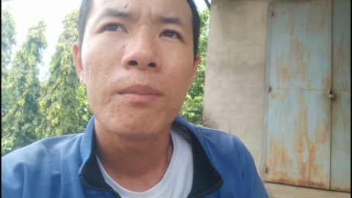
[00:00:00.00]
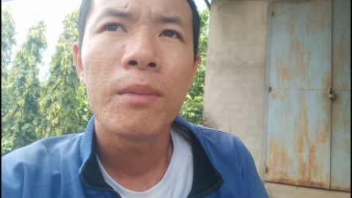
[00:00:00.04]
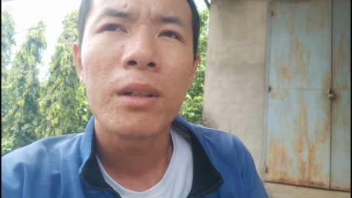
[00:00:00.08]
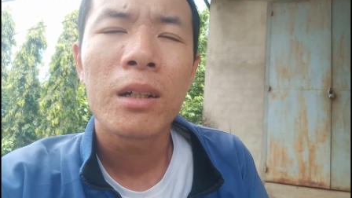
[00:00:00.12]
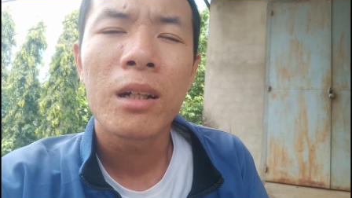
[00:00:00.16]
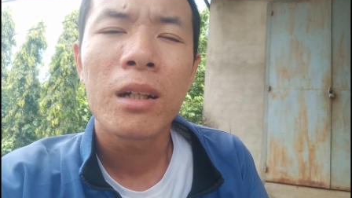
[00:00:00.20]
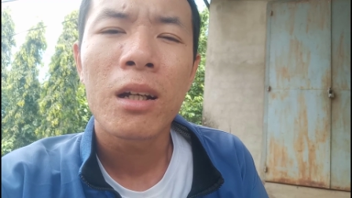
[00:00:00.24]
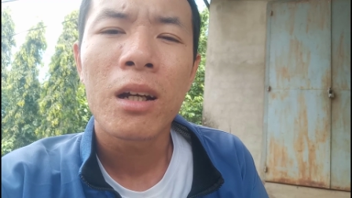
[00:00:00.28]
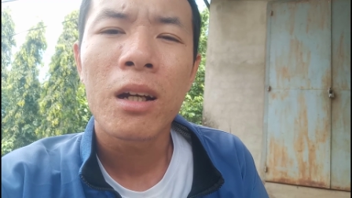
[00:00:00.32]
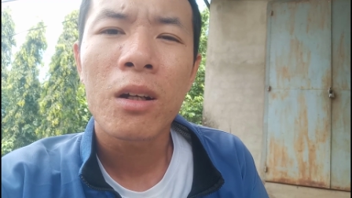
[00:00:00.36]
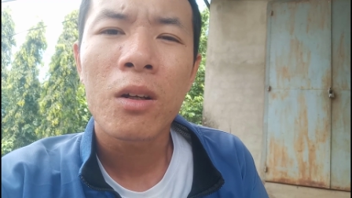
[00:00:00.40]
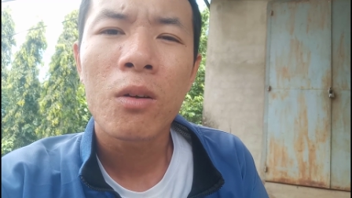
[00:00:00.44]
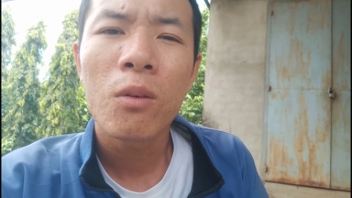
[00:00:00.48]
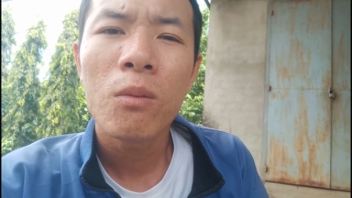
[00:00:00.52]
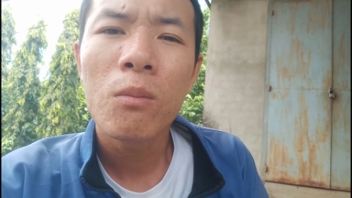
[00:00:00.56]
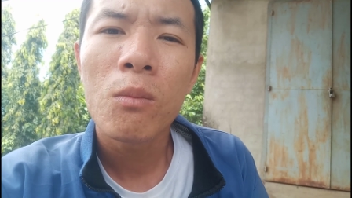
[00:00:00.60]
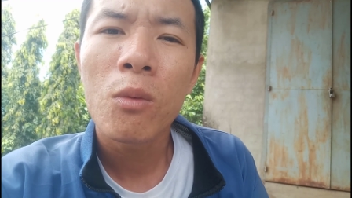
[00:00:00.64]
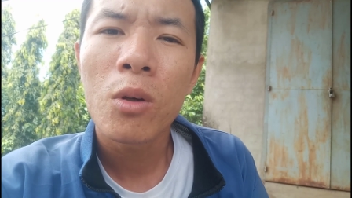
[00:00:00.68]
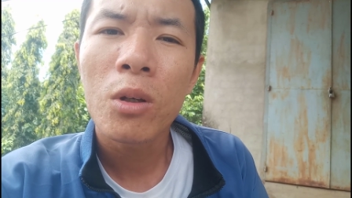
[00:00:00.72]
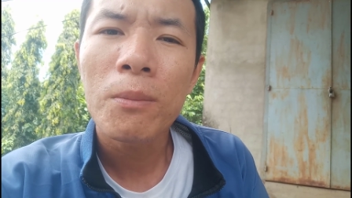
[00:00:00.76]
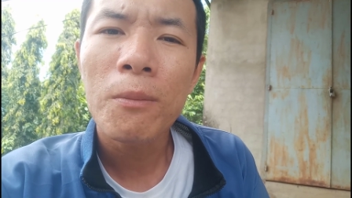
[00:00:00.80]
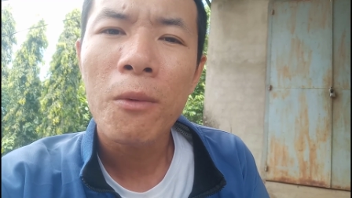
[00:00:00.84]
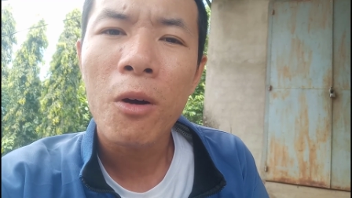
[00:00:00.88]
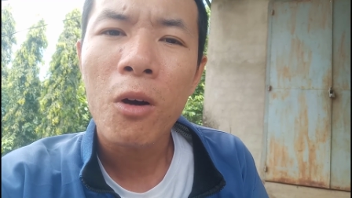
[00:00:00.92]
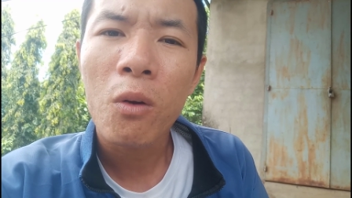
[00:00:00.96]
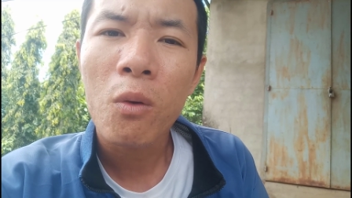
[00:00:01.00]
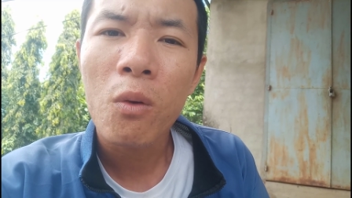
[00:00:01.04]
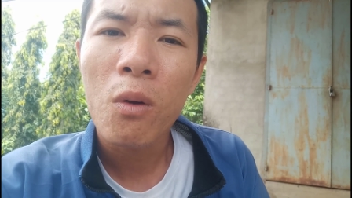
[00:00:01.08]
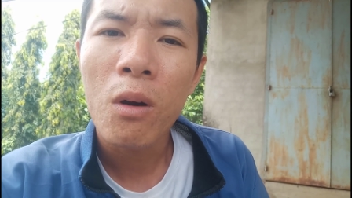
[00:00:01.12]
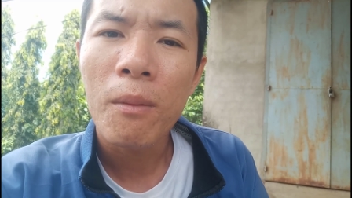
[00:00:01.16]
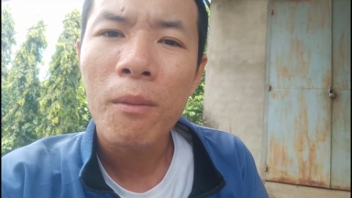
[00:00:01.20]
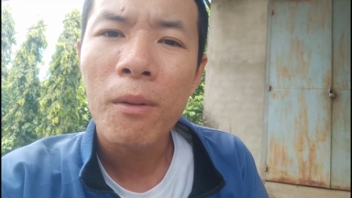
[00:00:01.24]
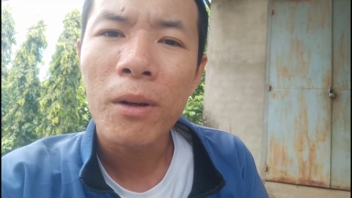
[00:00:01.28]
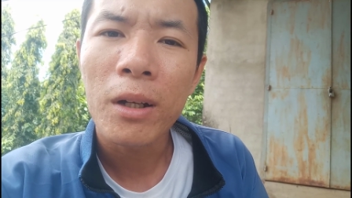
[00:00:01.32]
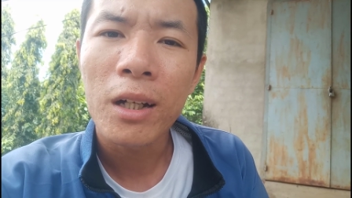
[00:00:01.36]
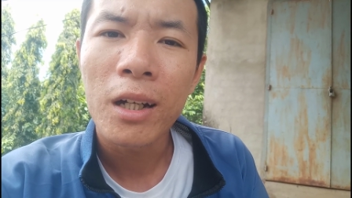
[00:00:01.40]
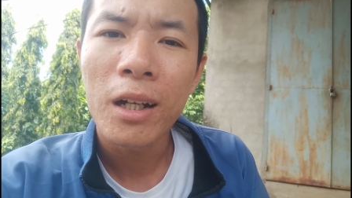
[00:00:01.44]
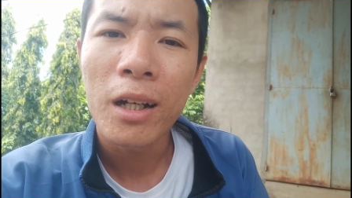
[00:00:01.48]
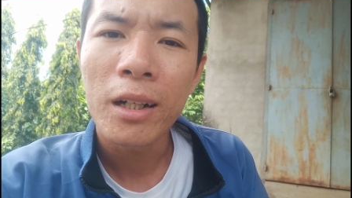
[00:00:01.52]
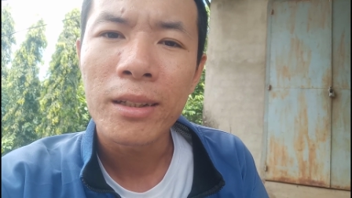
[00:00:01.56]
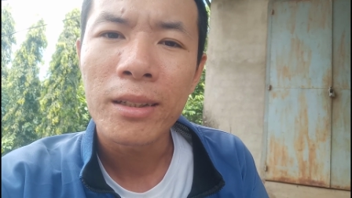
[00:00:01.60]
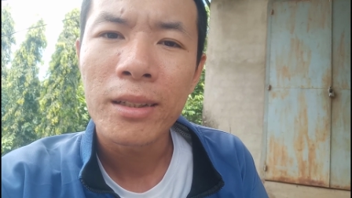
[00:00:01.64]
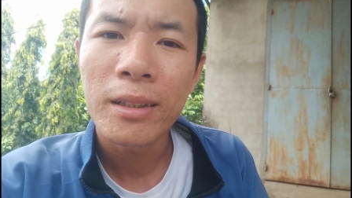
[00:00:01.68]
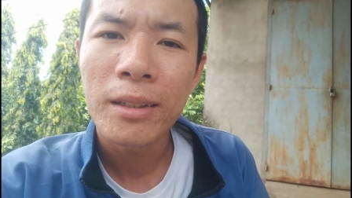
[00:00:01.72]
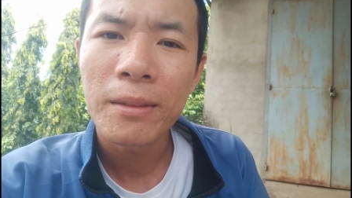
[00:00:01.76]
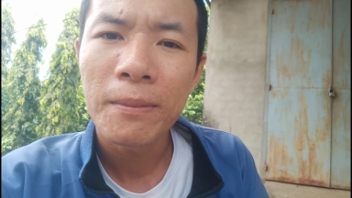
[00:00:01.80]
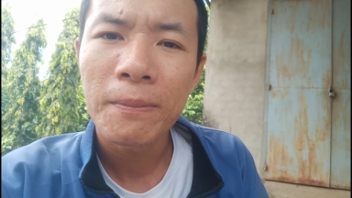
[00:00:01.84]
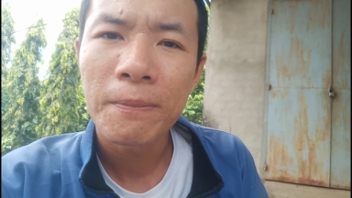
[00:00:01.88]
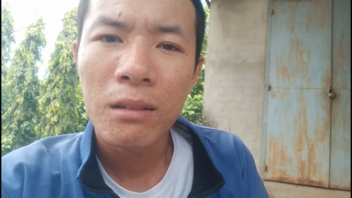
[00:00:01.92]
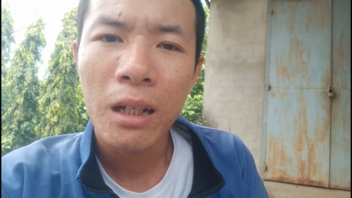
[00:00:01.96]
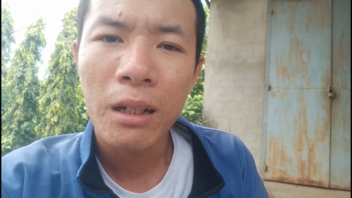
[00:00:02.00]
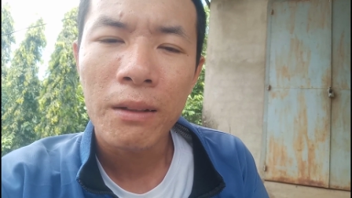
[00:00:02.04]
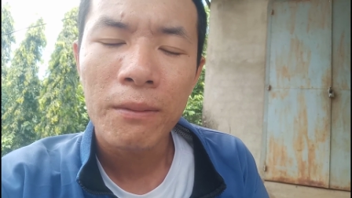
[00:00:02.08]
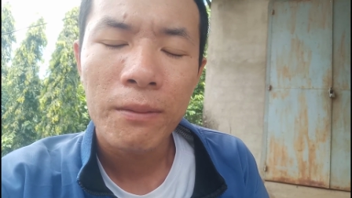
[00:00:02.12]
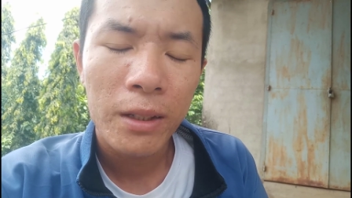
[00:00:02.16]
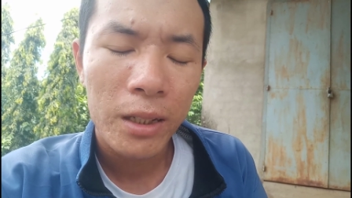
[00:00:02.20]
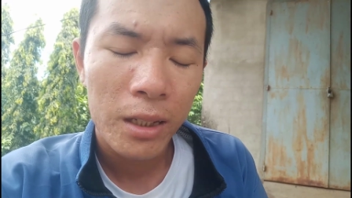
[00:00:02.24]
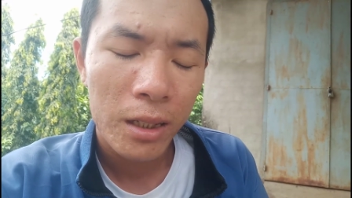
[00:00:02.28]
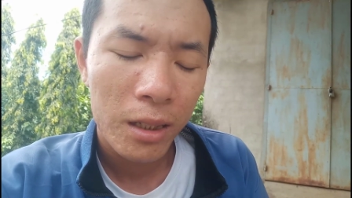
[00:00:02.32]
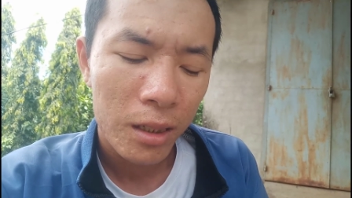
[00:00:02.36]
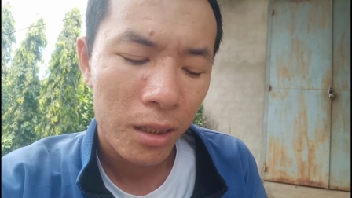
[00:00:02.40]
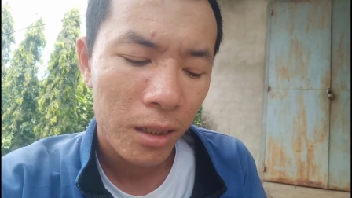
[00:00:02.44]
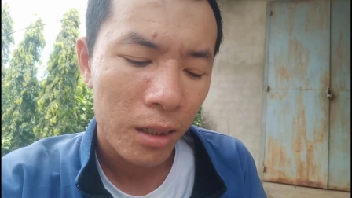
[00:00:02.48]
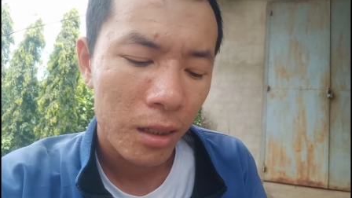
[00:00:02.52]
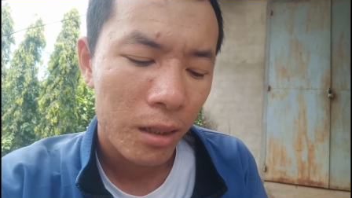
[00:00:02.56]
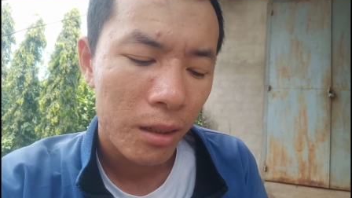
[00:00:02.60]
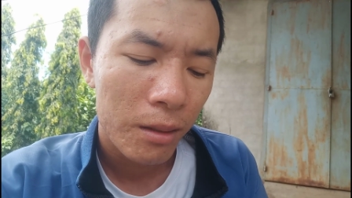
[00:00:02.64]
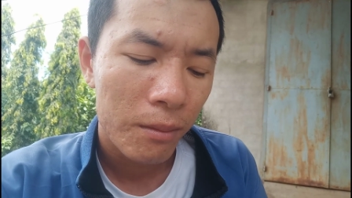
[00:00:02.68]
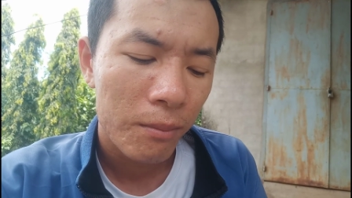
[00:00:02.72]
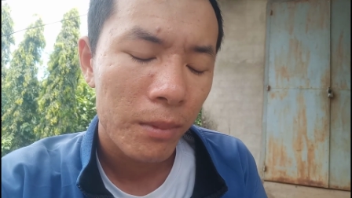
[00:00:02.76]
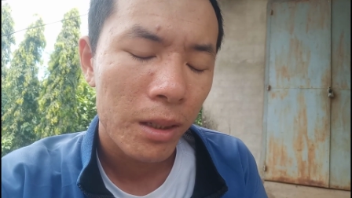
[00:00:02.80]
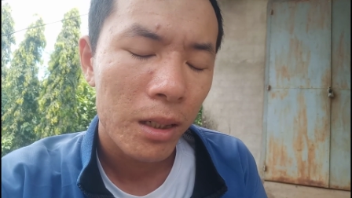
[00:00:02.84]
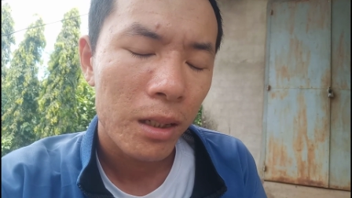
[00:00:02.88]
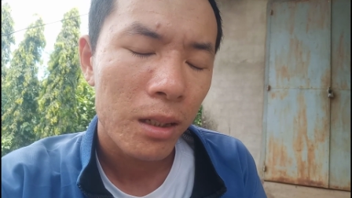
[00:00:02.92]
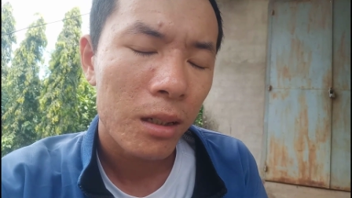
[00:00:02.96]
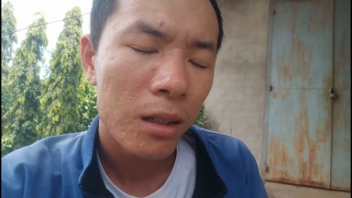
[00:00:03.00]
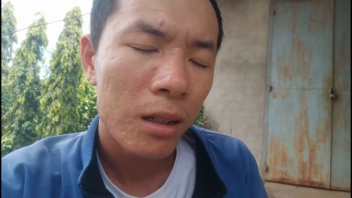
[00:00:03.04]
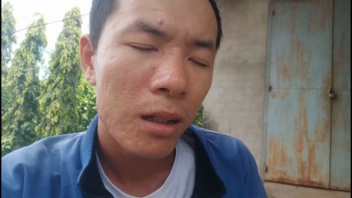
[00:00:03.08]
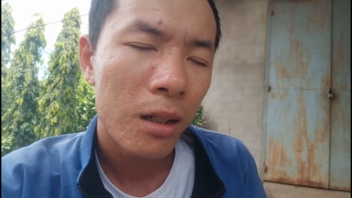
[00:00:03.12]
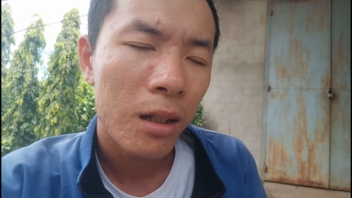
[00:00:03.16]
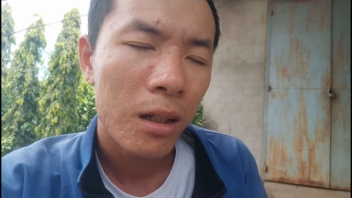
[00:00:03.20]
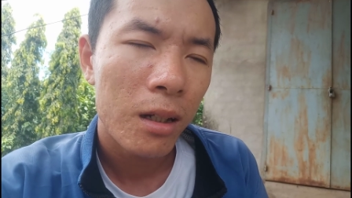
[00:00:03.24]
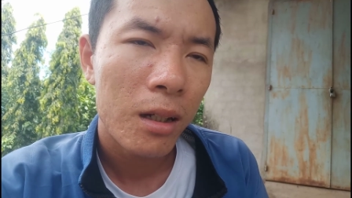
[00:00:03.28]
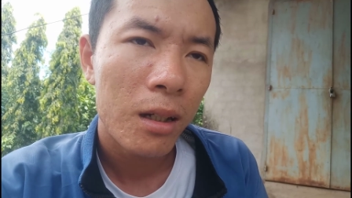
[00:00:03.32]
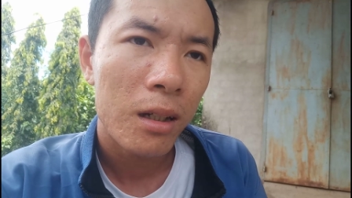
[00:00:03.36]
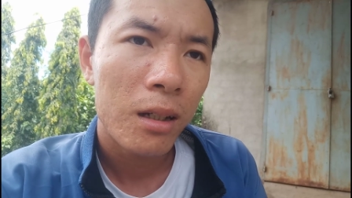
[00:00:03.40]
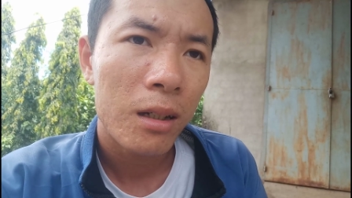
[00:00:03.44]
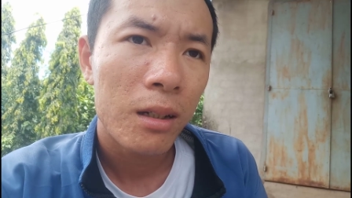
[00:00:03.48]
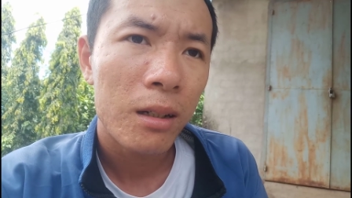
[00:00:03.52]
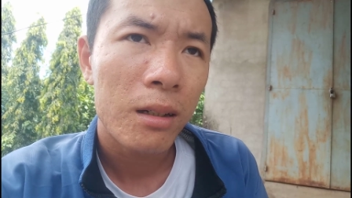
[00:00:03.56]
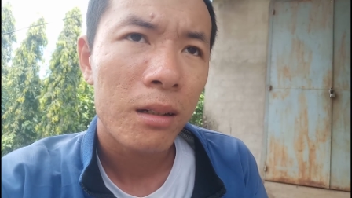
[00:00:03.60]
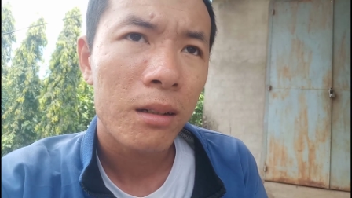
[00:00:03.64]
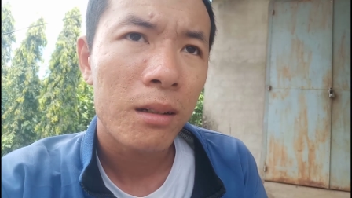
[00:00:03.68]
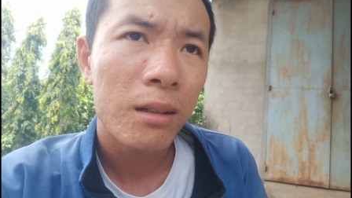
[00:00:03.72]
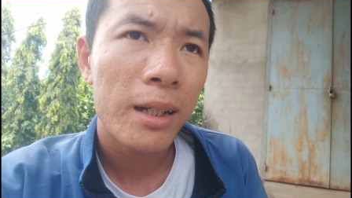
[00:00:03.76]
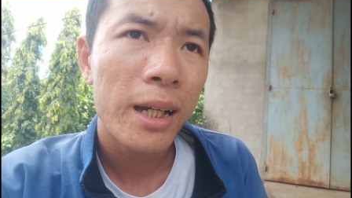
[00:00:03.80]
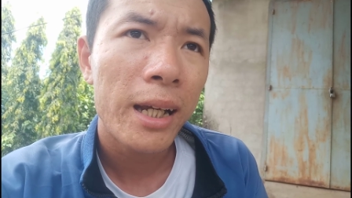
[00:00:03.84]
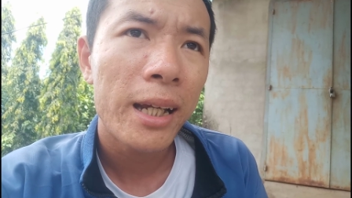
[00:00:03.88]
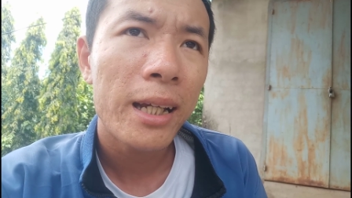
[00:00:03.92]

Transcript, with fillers: mình uh, cũng muốn bỏ cuộc mọi người, tại vì uh, mình uh,